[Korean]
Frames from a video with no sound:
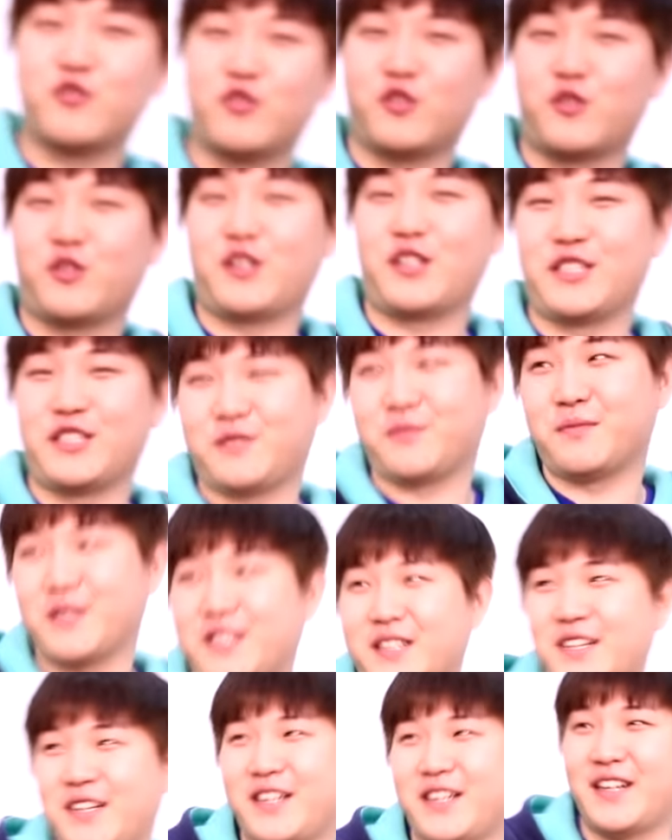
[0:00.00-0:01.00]
주도록
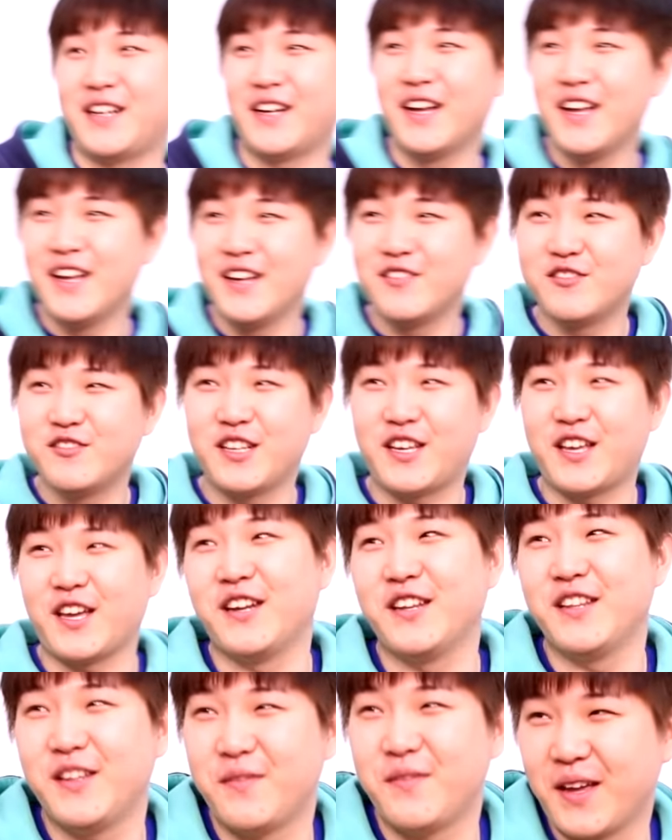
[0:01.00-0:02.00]
하겠습니다 우리
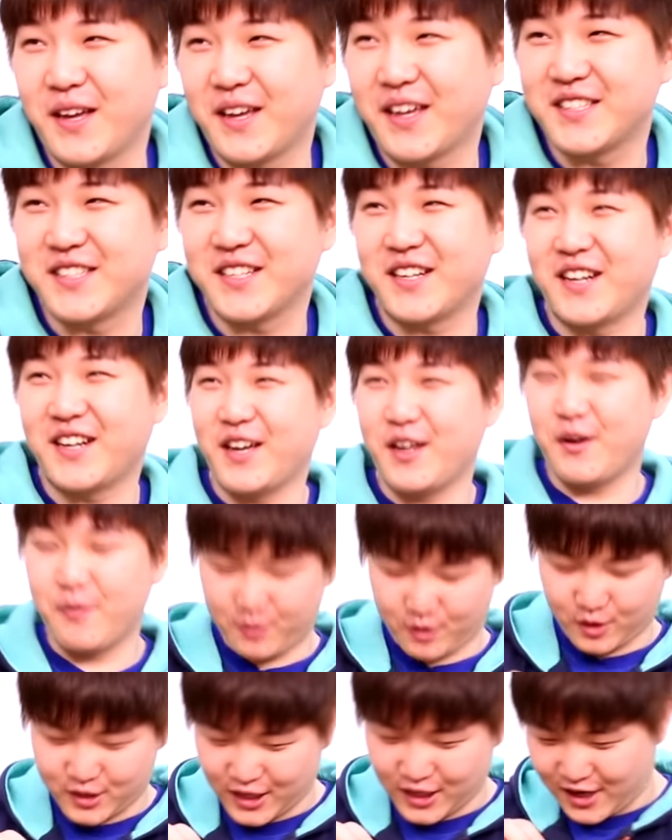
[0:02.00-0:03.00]
게리님에게 제가
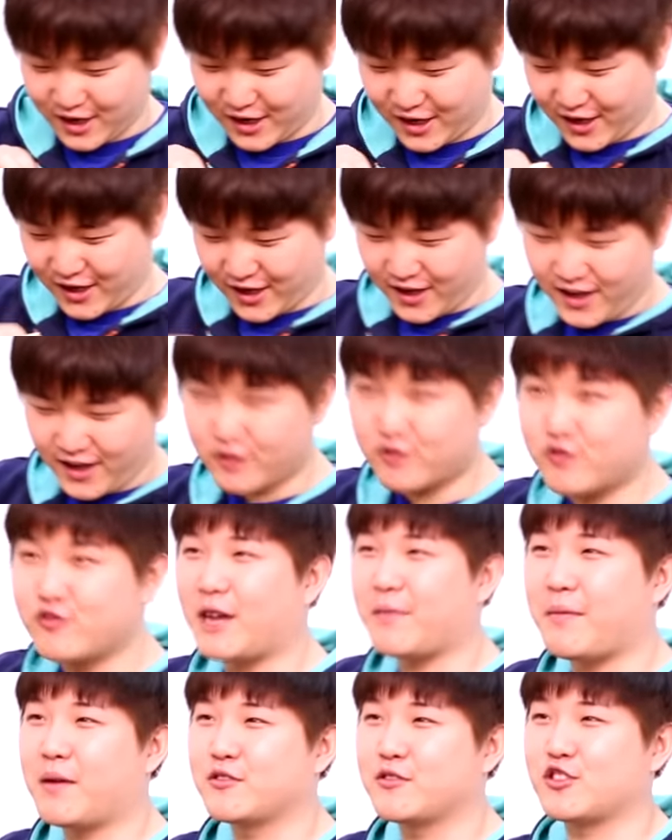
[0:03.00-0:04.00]
해리포터 젤리 눈
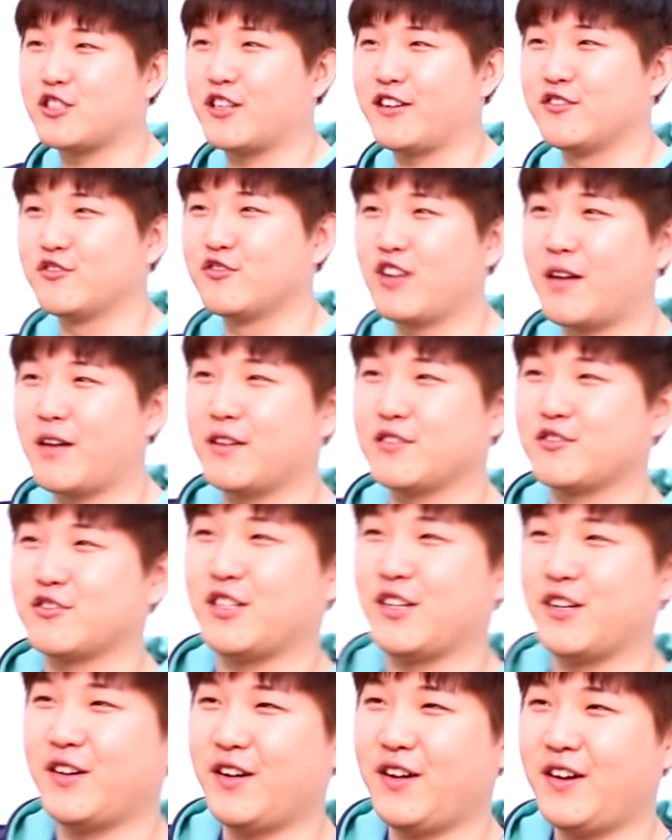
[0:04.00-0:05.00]
감아주세요 눈
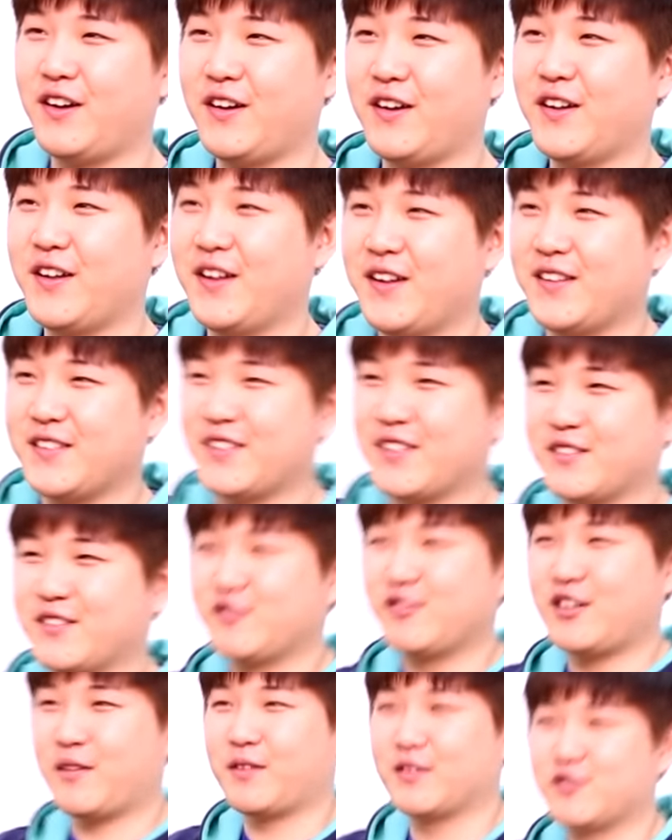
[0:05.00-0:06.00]
감아주세요 자
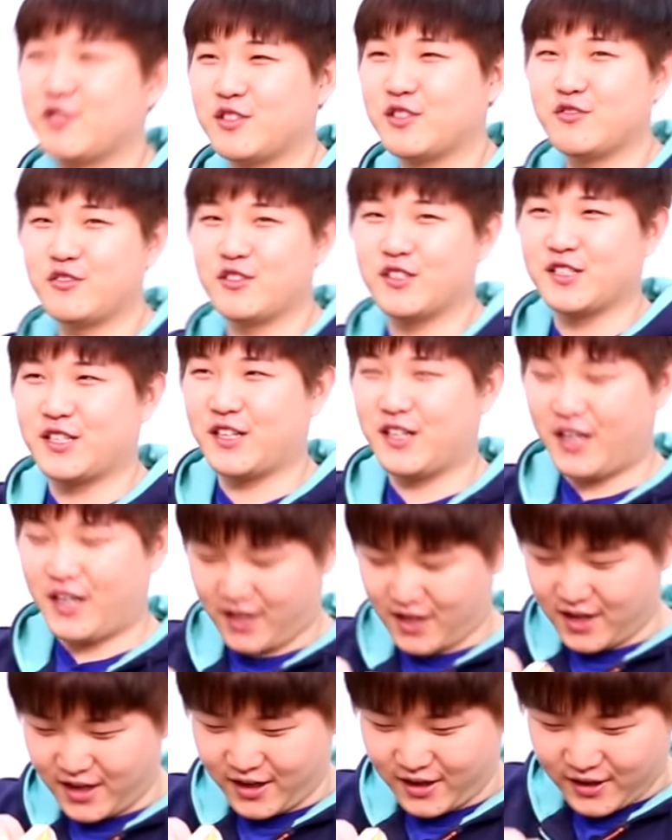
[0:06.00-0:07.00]
눈 감아주시고요
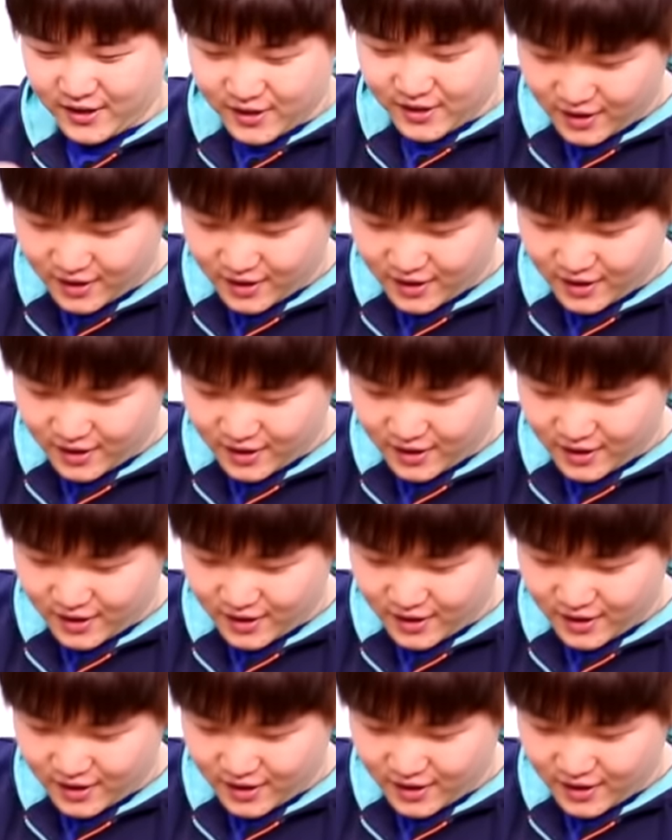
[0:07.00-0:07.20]
제가